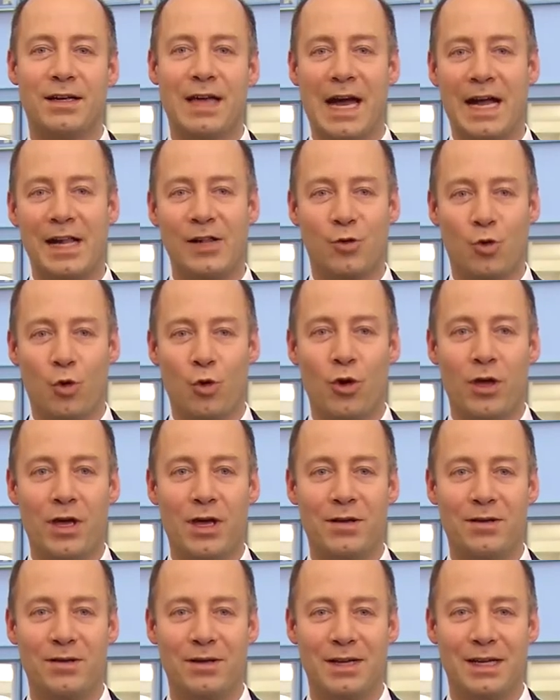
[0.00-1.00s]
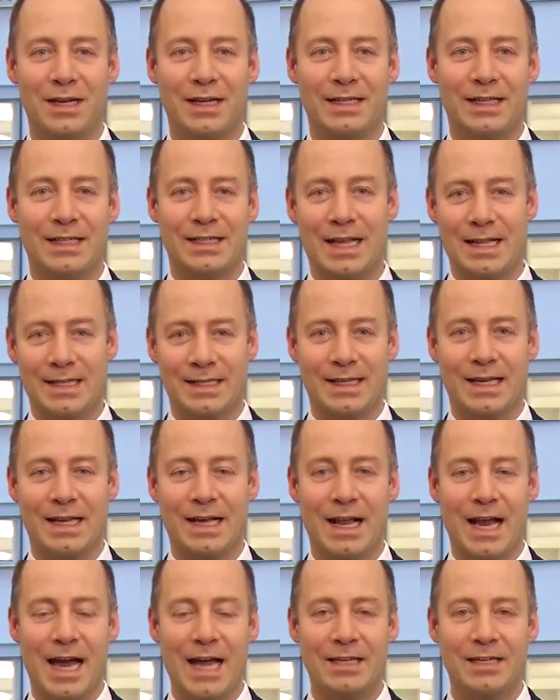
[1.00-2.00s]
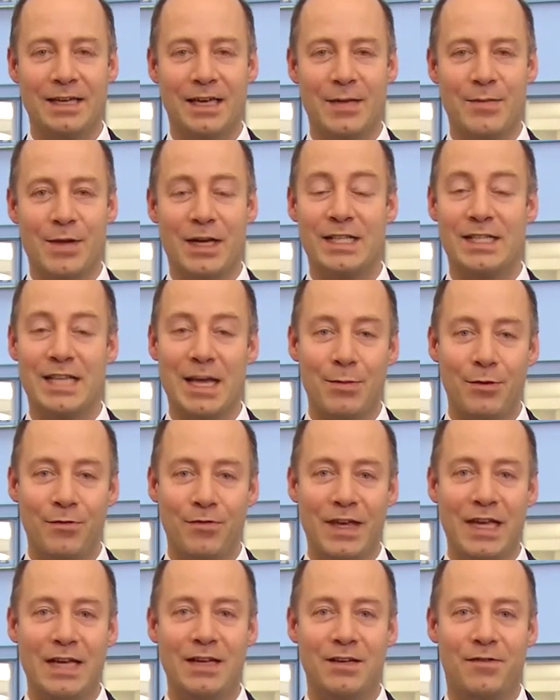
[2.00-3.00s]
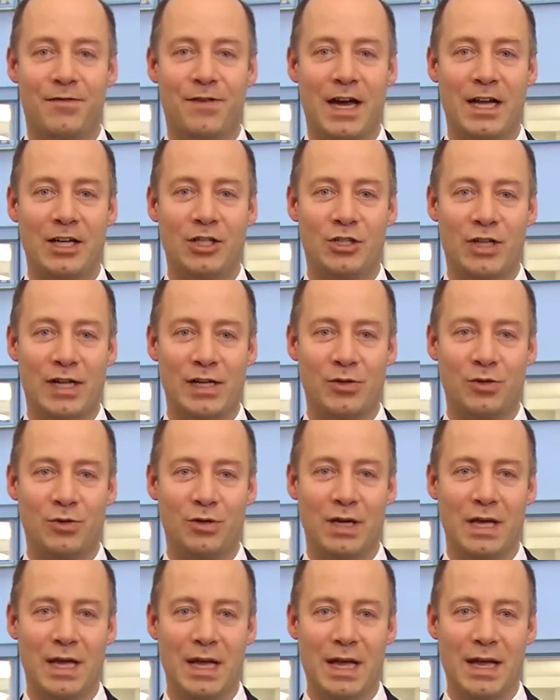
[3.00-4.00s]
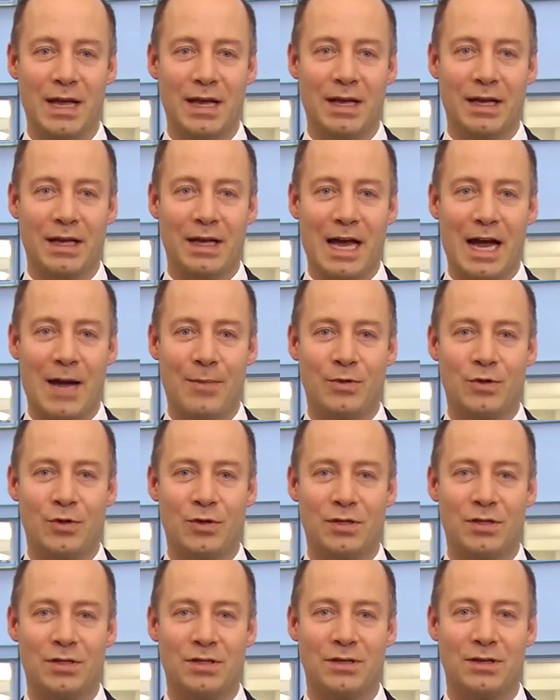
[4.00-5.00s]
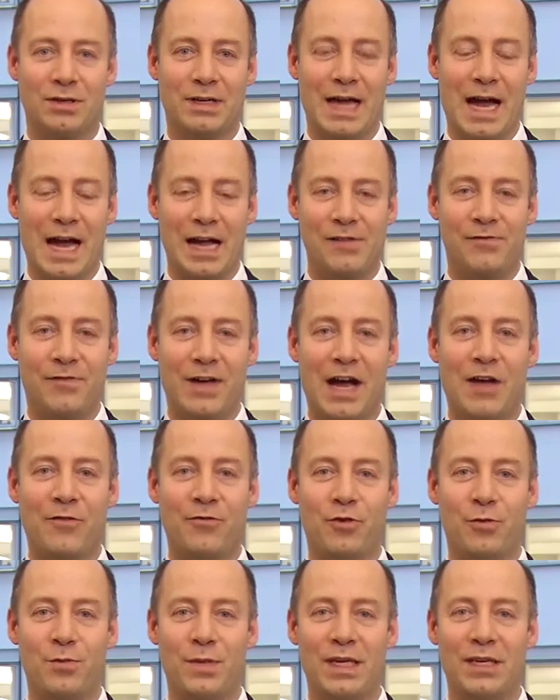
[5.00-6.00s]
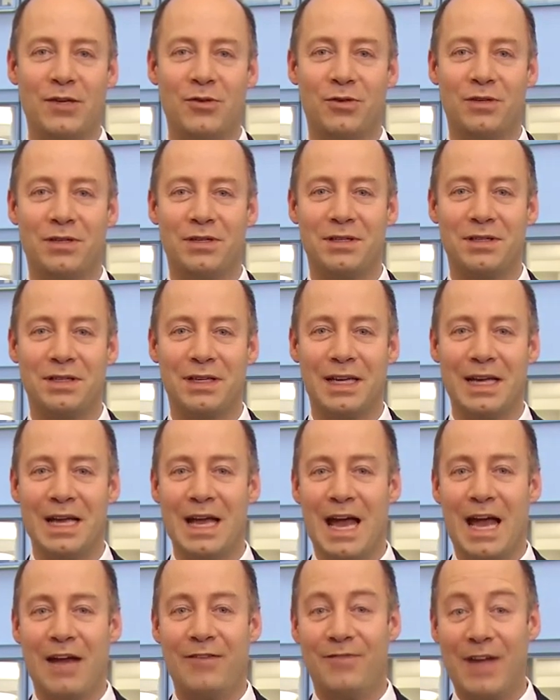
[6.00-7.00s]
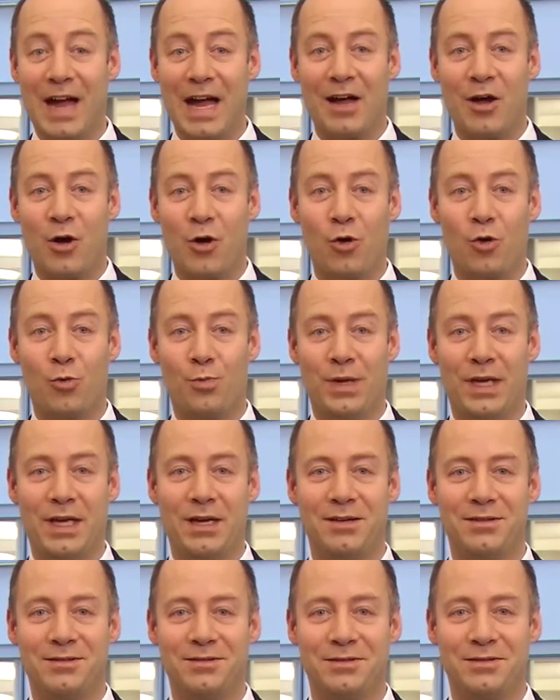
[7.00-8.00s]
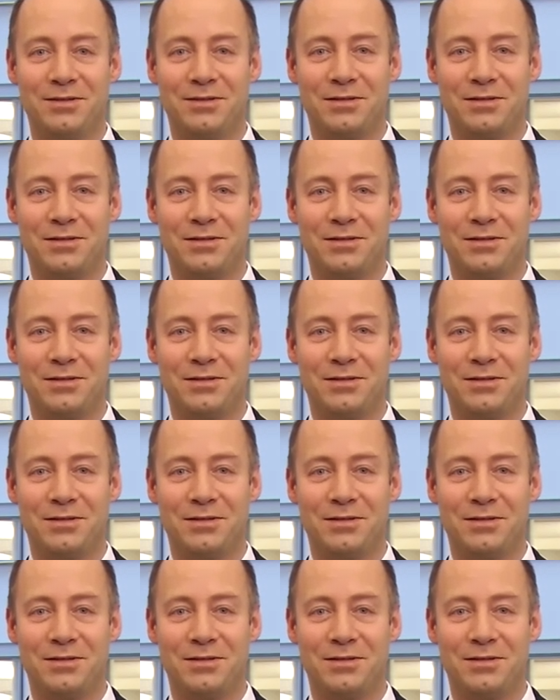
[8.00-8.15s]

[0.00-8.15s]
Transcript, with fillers: Karl Gröger das letzte Geleit gegeben, eine sehr bewegende Veranstaltung gehabt. Und Karl war für mich und ein wahrer Europäer.